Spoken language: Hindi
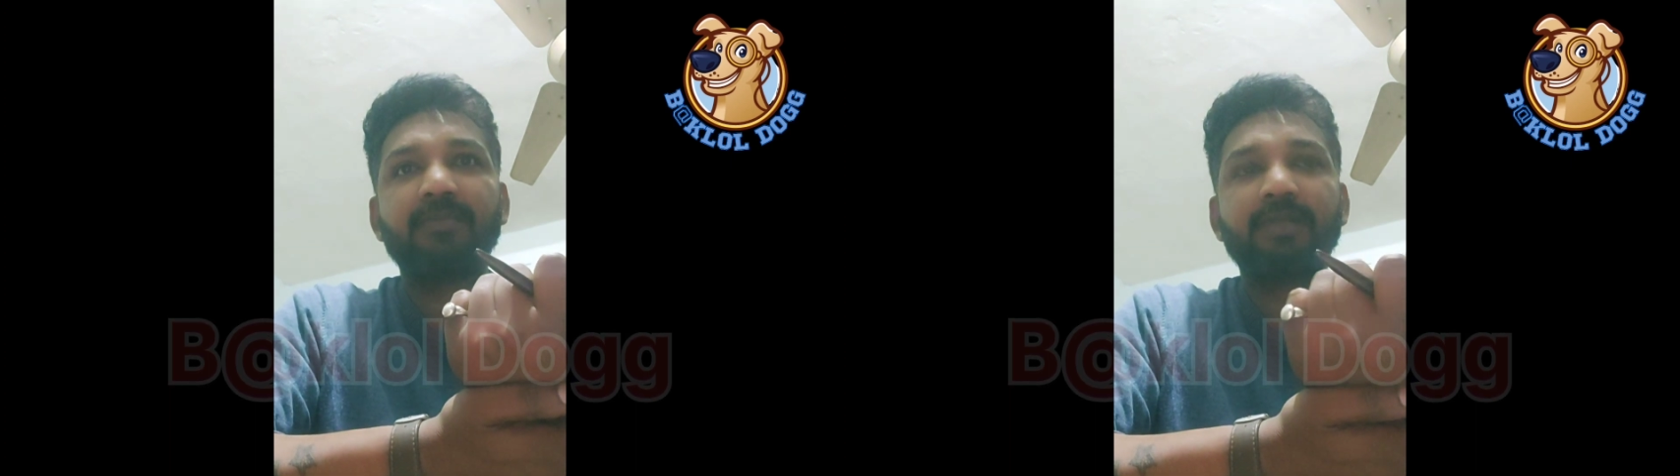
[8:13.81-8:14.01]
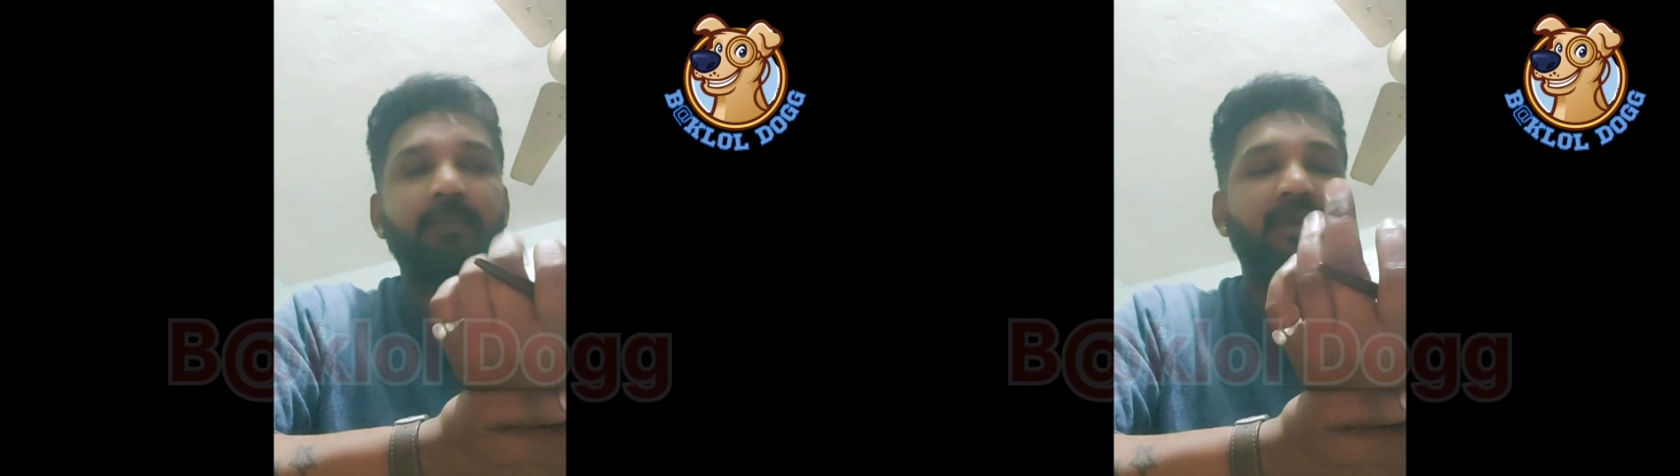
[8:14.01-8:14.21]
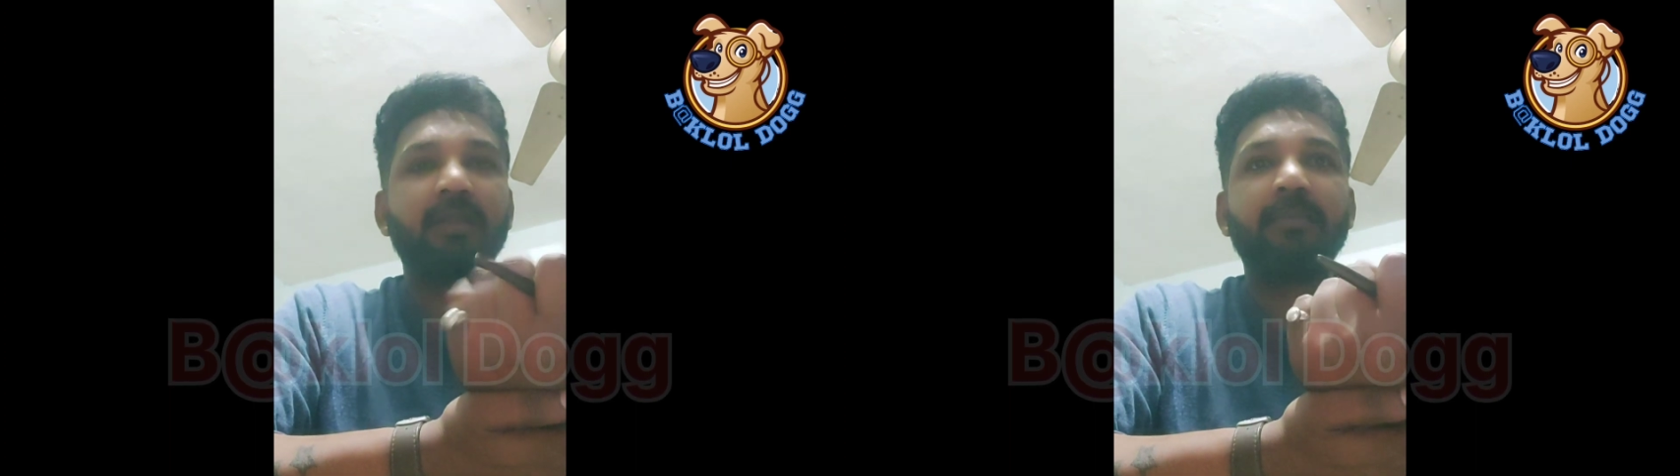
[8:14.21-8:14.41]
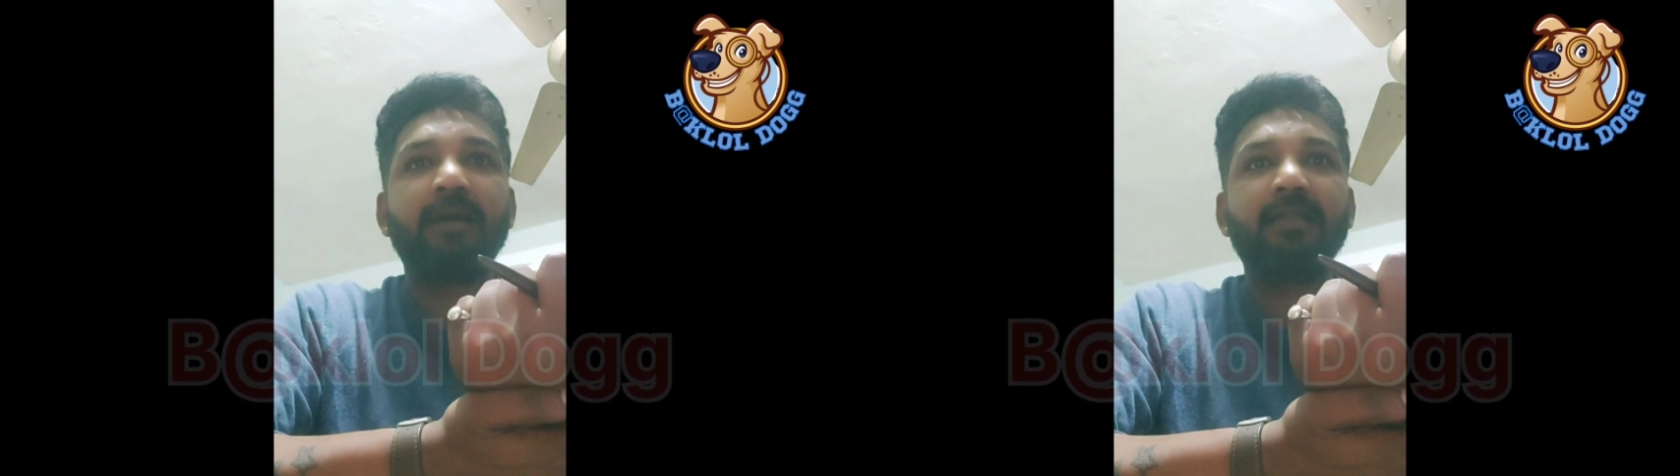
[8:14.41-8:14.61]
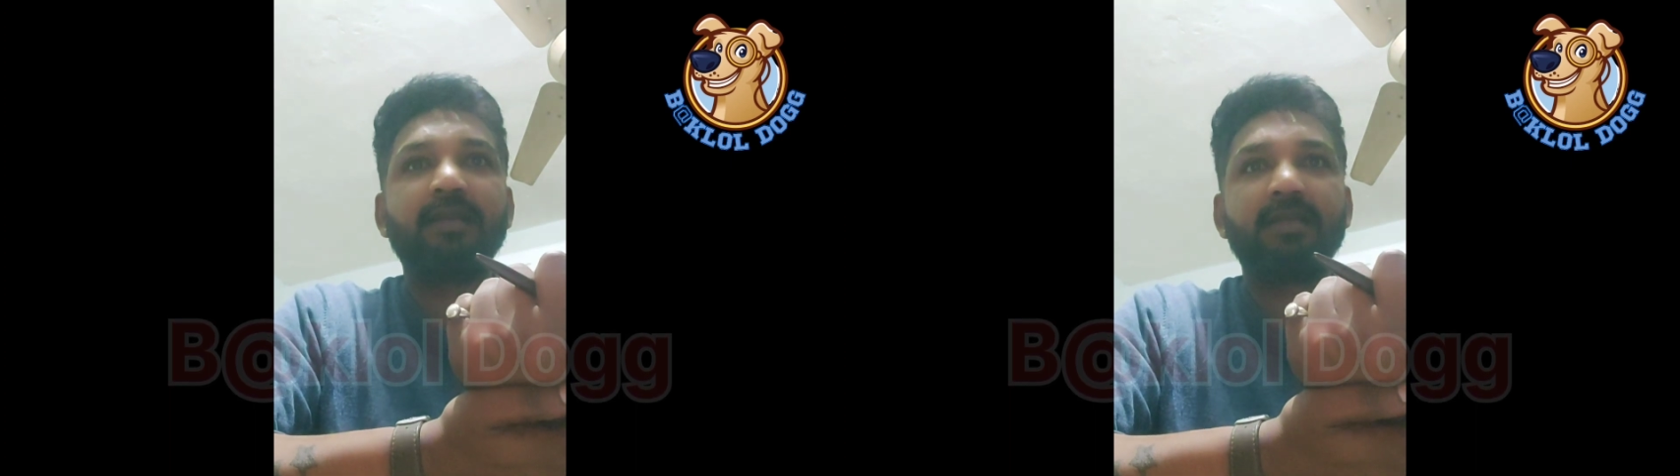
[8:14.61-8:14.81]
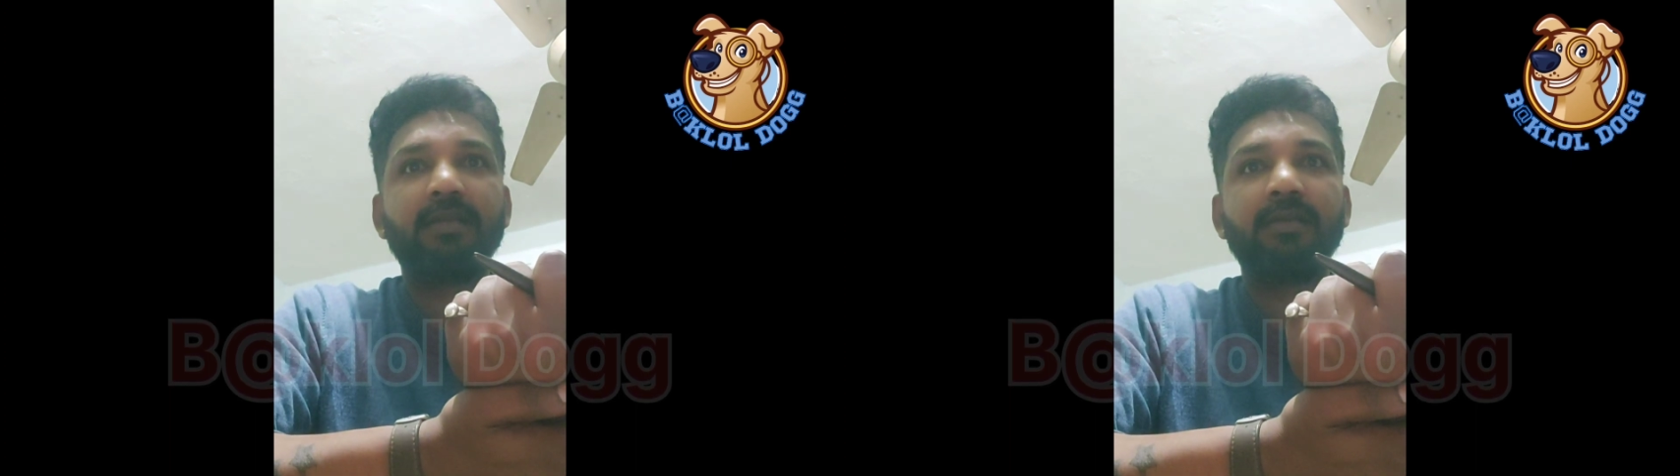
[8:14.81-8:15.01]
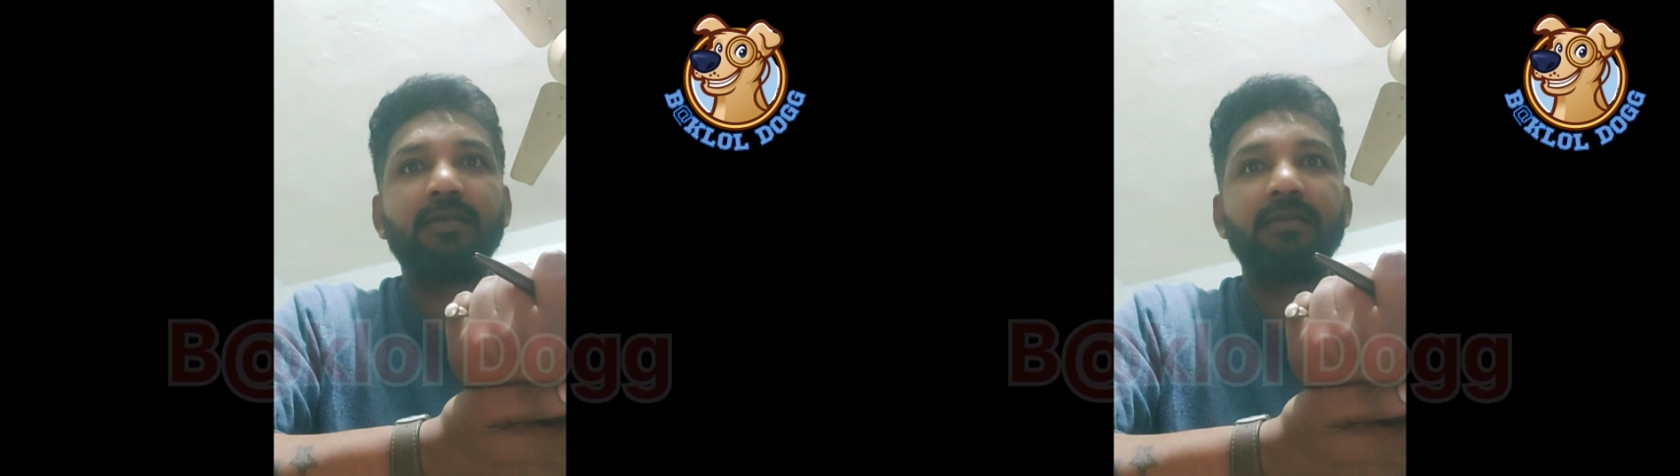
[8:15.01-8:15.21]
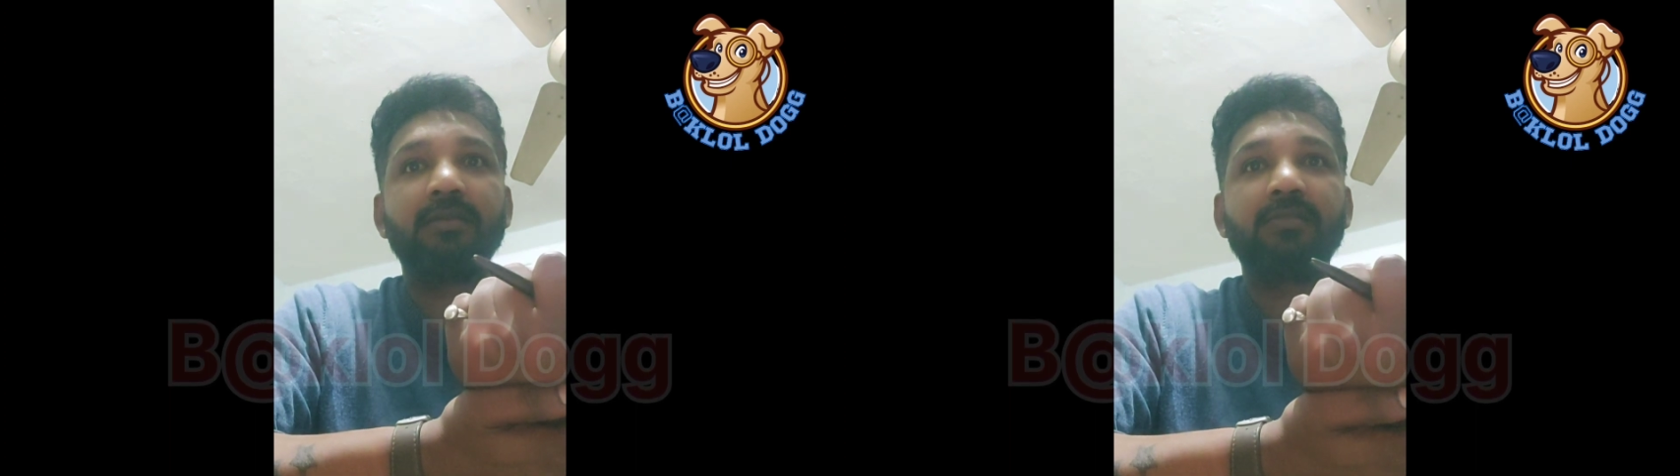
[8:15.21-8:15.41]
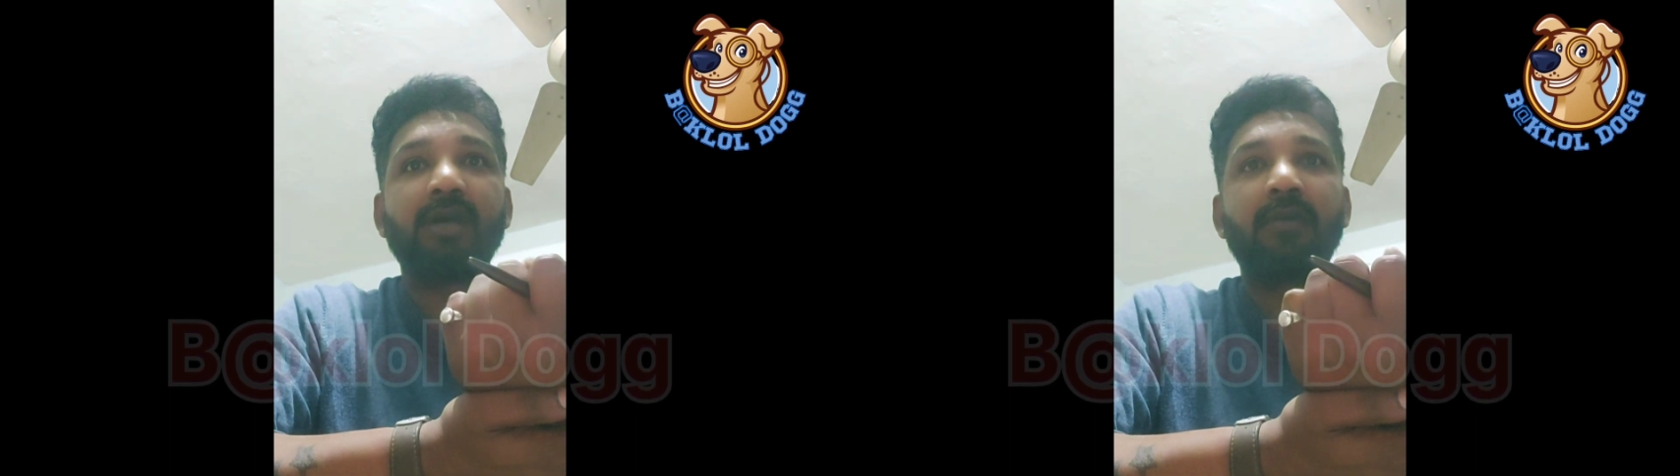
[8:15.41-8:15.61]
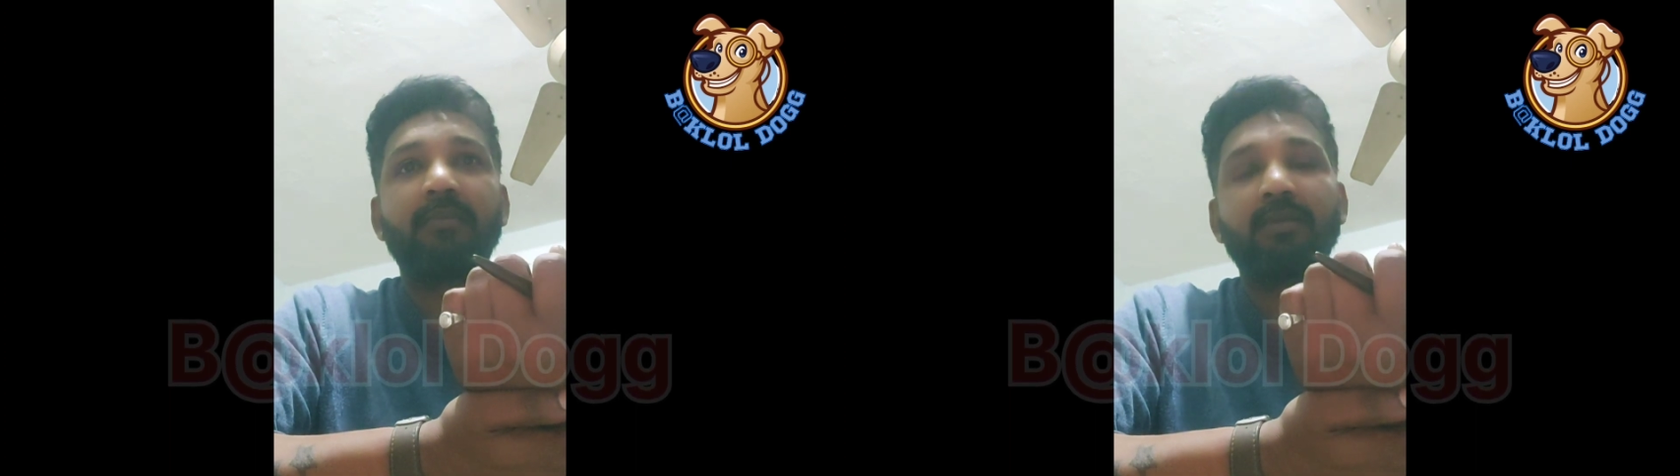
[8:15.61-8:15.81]
सिप वाली बात है कि
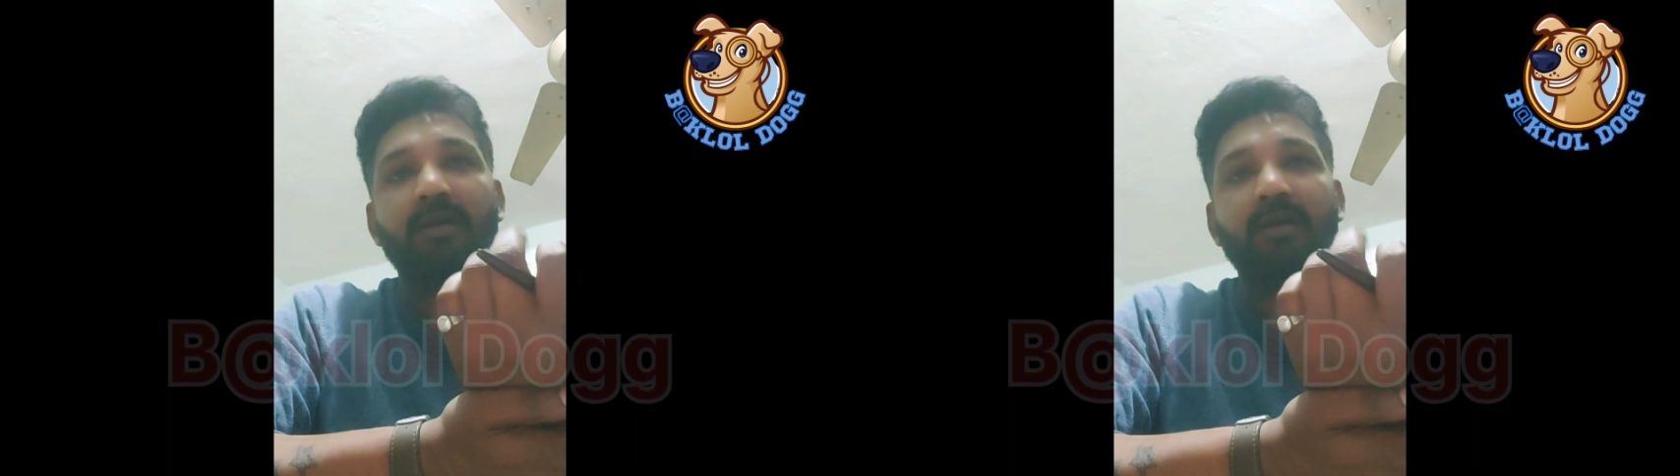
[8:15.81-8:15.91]
साम